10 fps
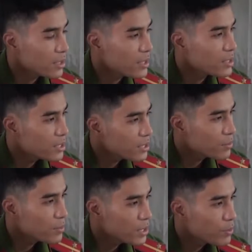ý thức của
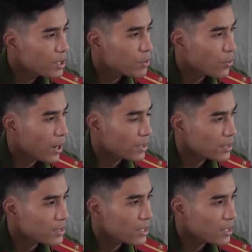người dân trong việc
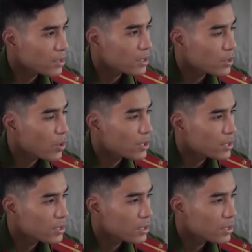sử dụng vũ khí tự chế